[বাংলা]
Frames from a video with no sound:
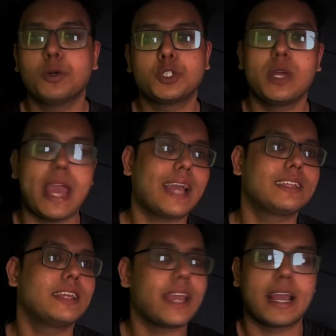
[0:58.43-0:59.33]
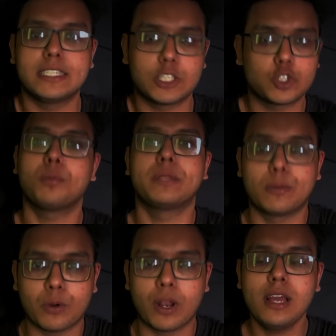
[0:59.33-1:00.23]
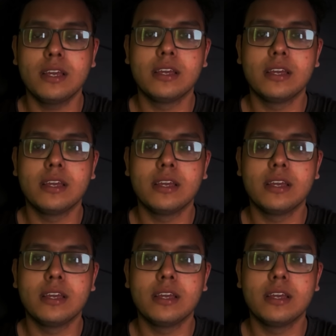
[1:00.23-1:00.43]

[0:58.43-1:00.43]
অবশ্যই এক থেকে এক হাজার সব দেখবো না